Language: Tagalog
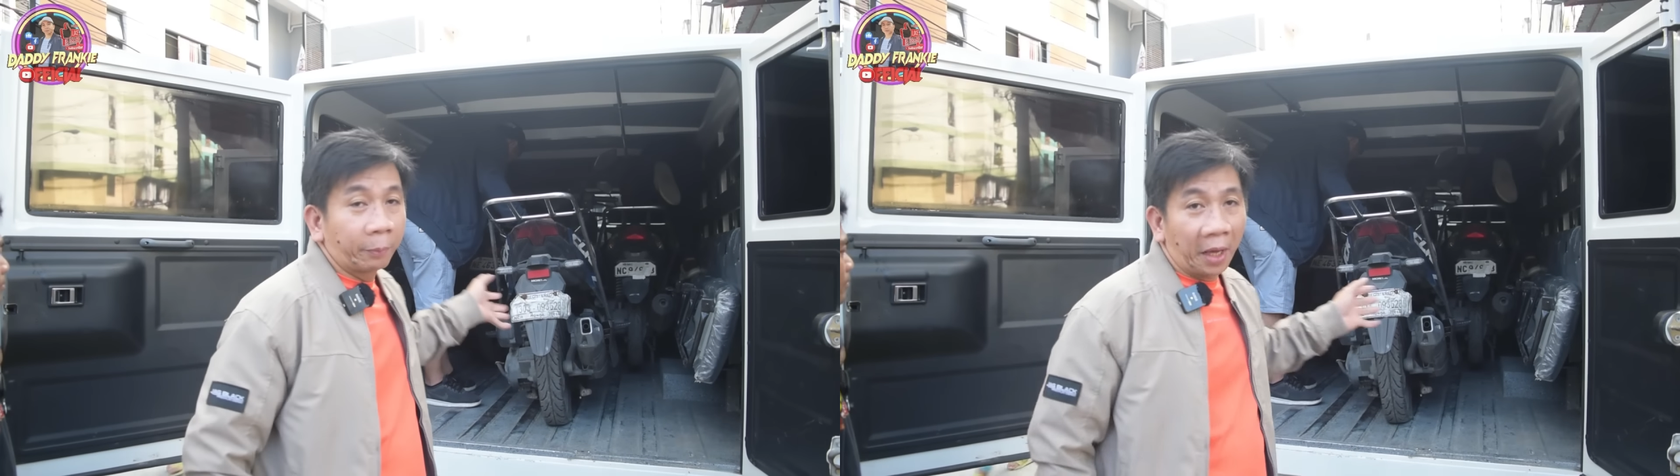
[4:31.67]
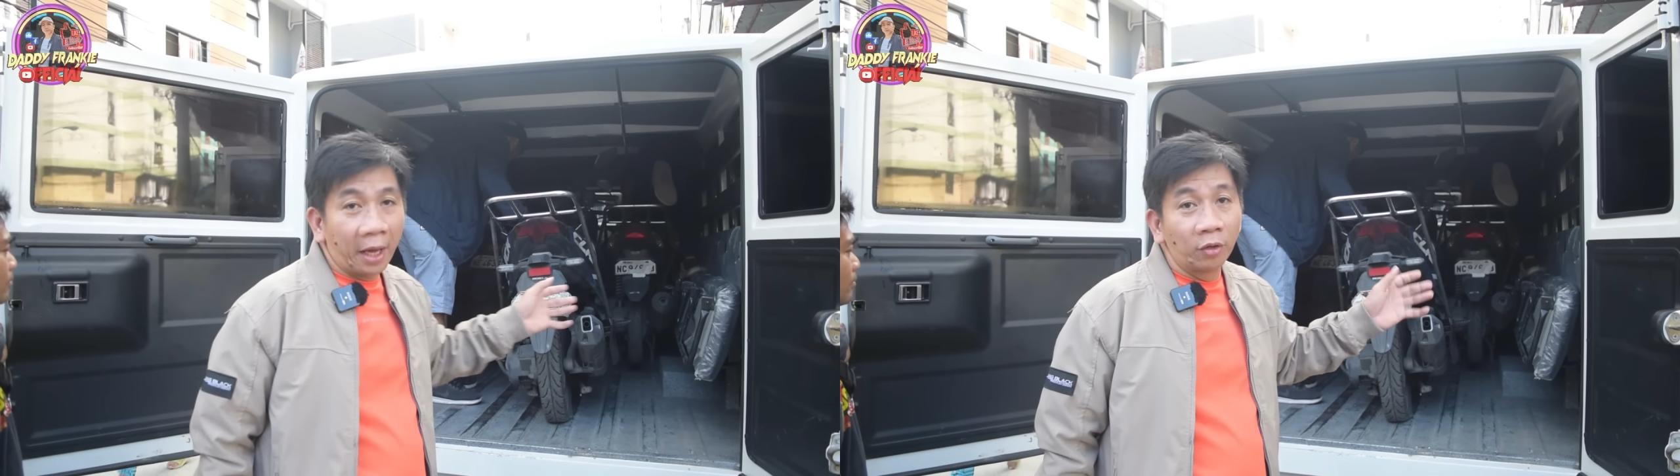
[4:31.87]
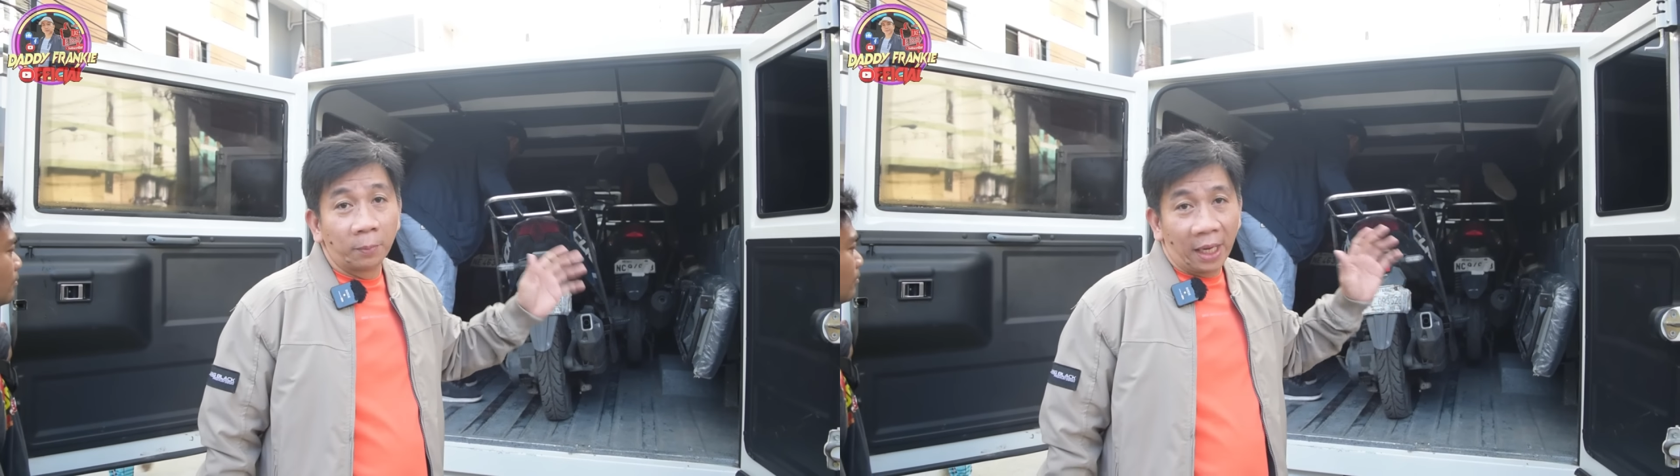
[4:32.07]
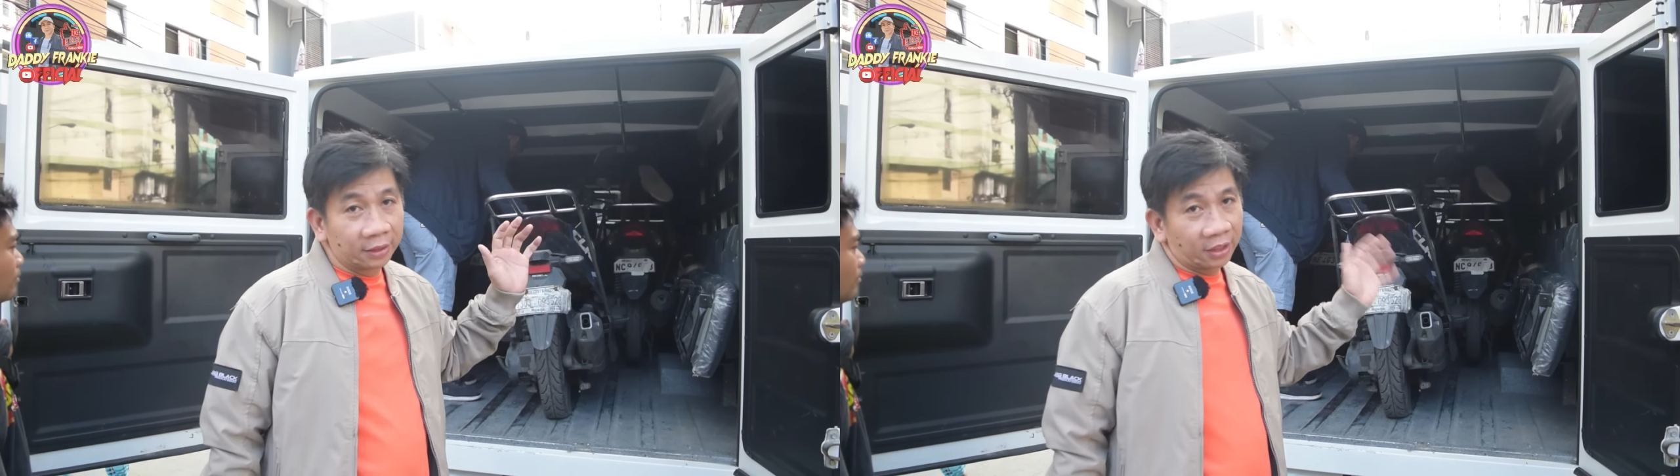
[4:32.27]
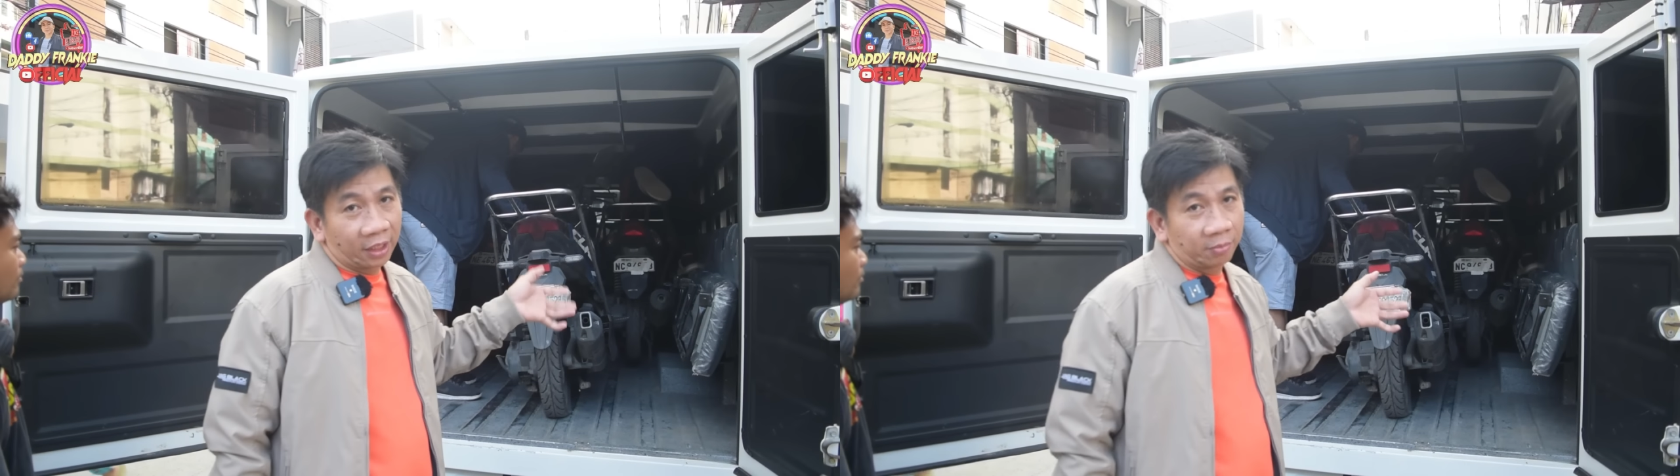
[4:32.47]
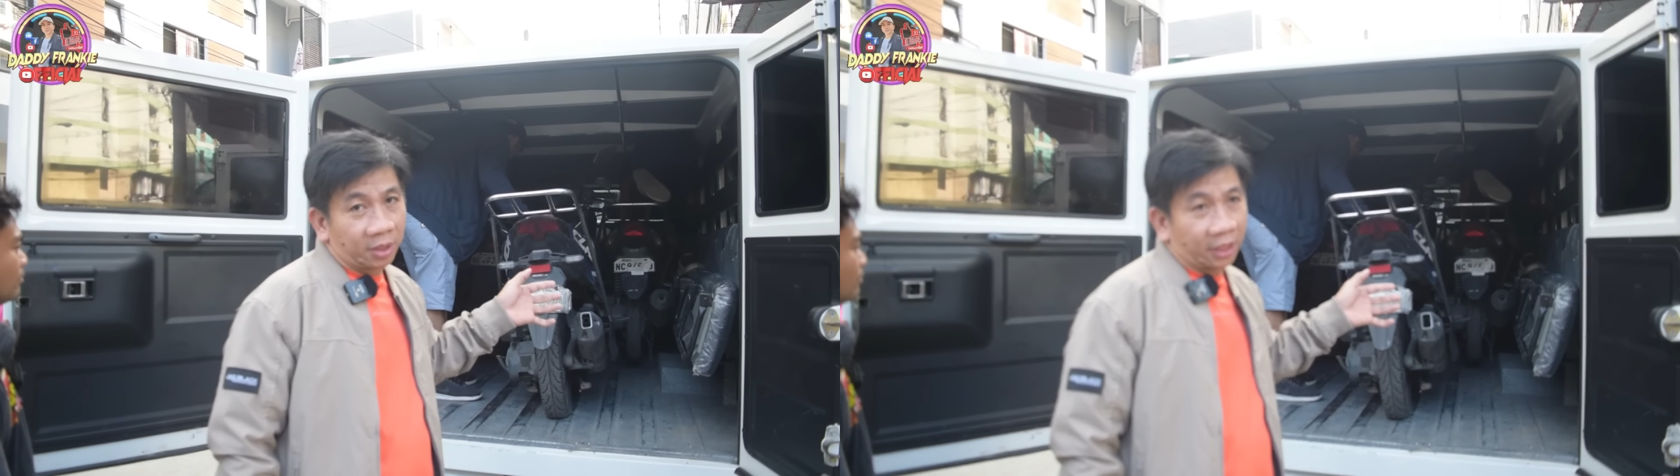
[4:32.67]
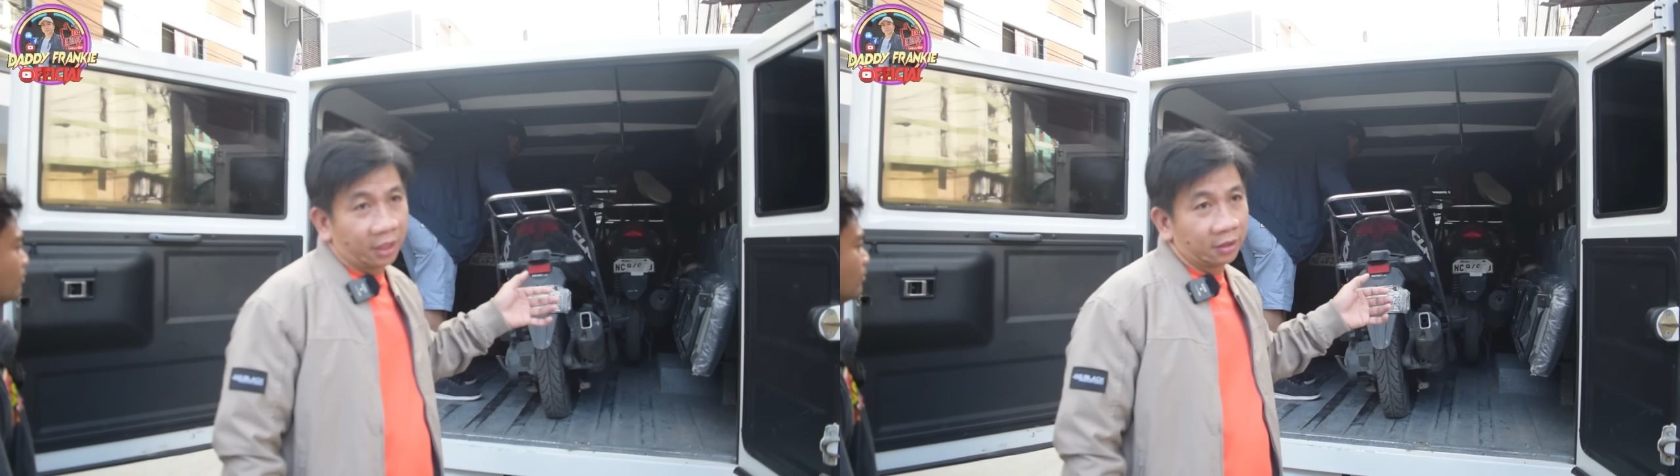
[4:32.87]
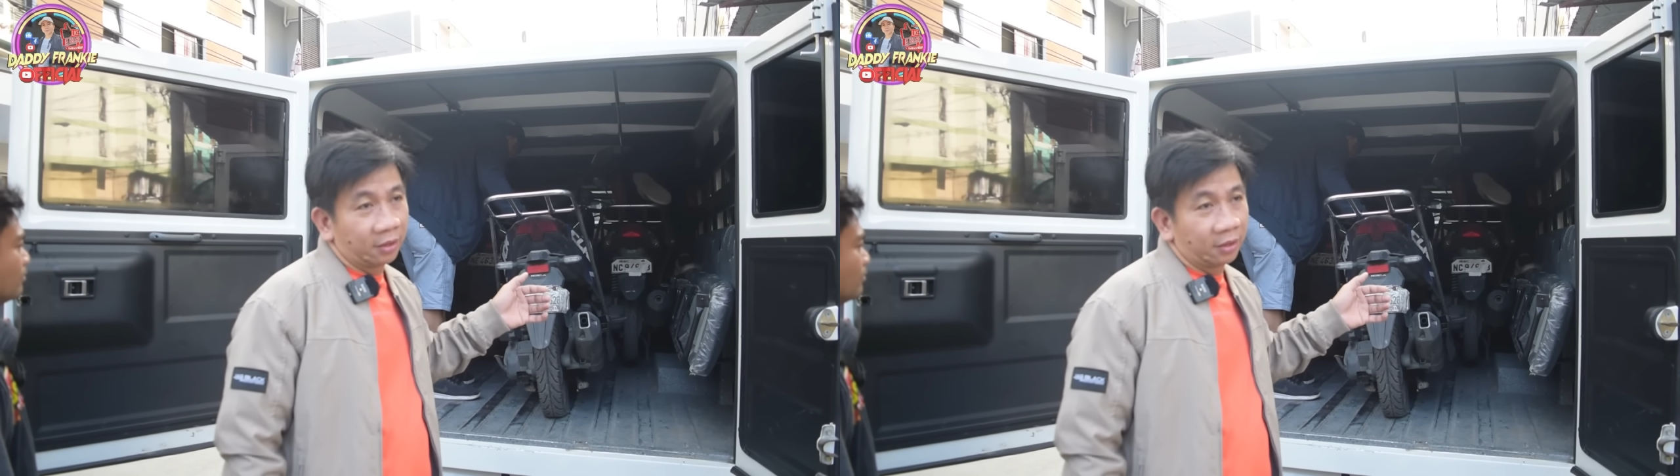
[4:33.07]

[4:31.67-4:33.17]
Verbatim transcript: pa yan, umaandar yung mga yan.